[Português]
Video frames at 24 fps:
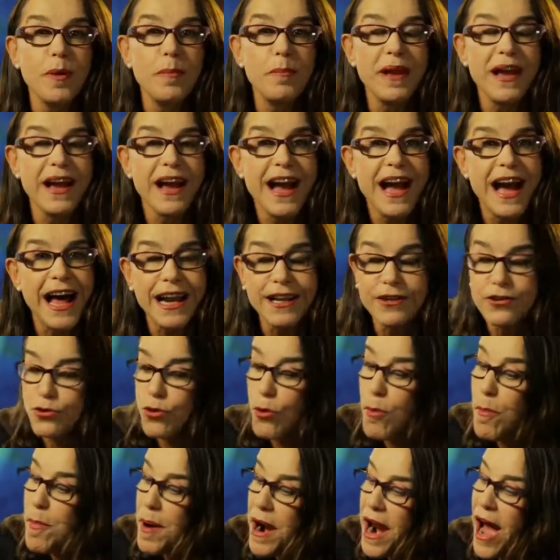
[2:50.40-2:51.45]
uma bengala
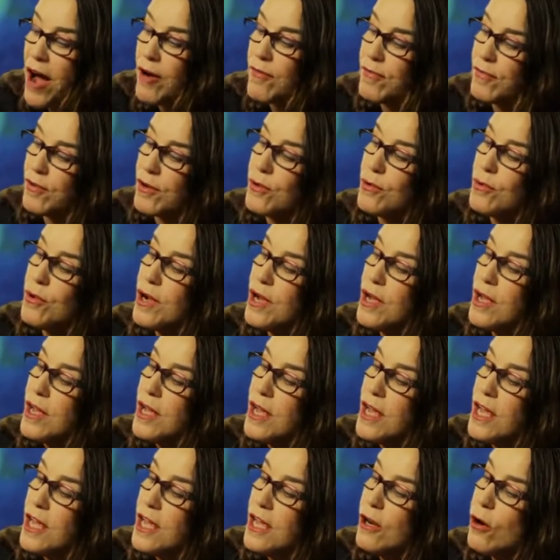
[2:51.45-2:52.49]
dobrável
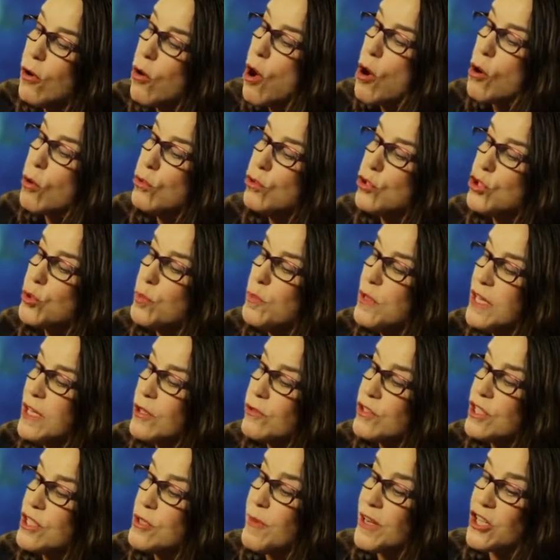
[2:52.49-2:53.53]
e logo os
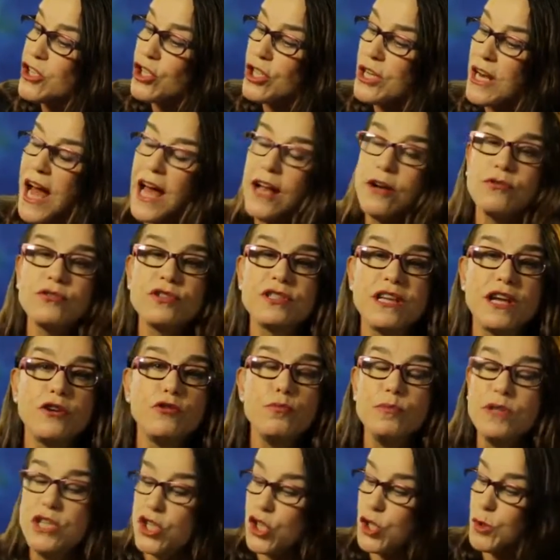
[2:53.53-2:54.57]
meninos imaginaram
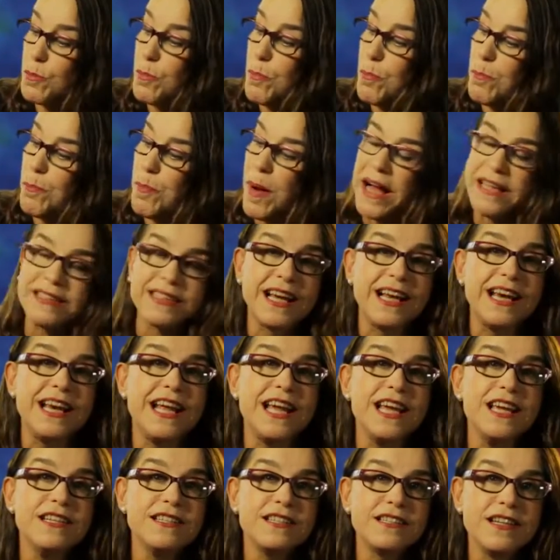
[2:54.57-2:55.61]
ser uma espada
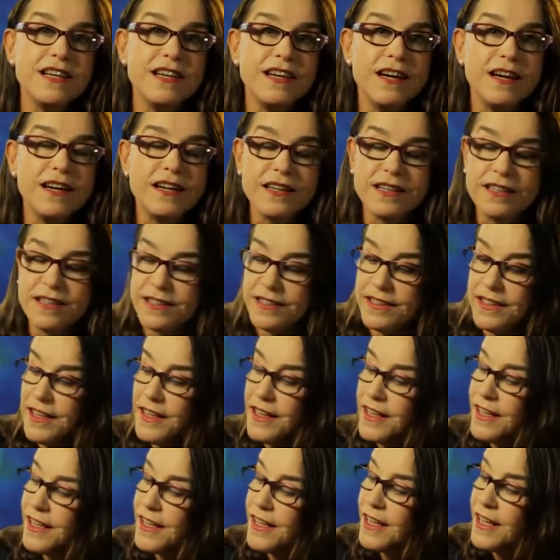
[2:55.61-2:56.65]
laser.
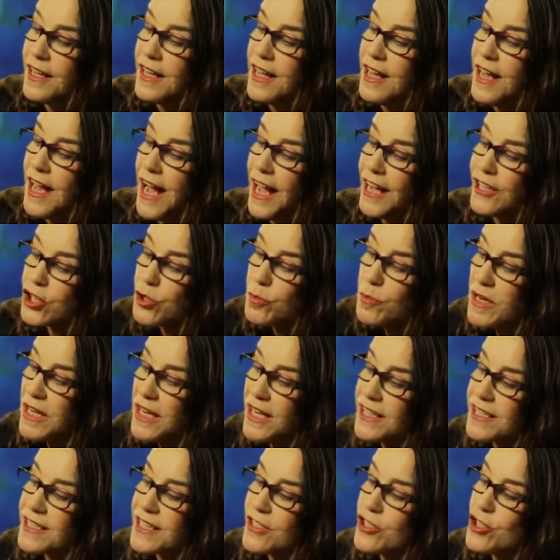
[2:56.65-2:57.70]
As
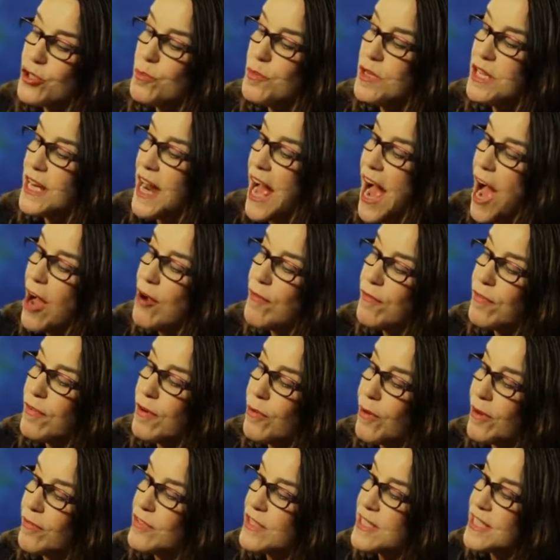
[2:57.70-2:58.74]
meninas
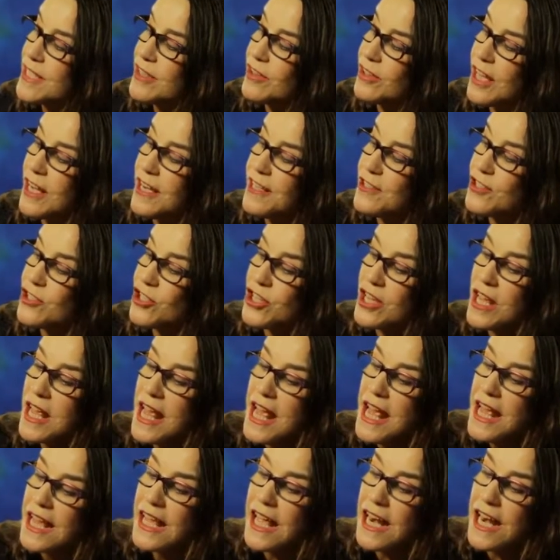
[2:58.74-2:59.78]
admiravam a visitante
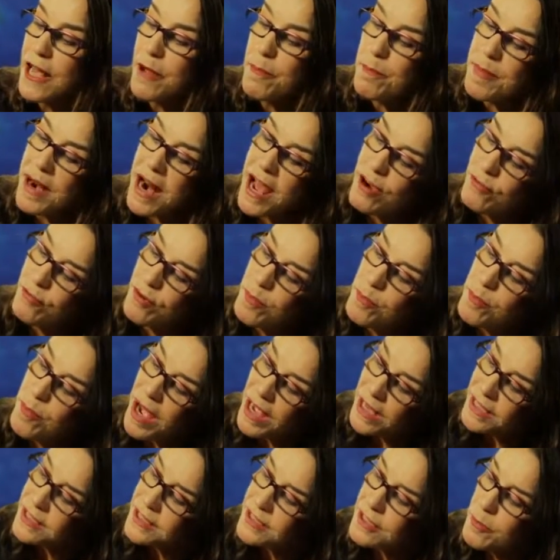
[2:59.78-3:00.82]
que lembrava
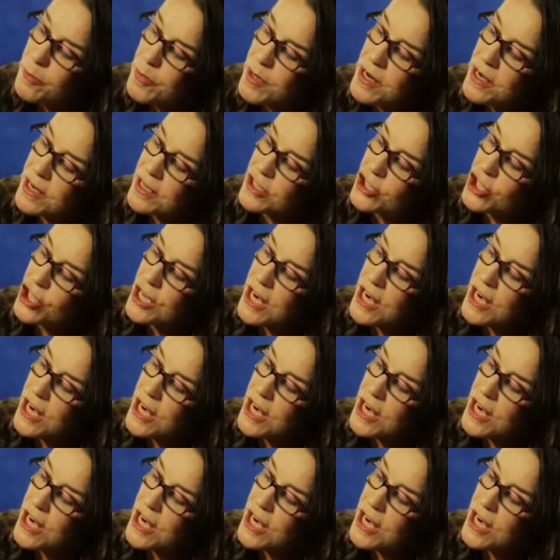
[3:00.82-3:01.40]
mais a Branca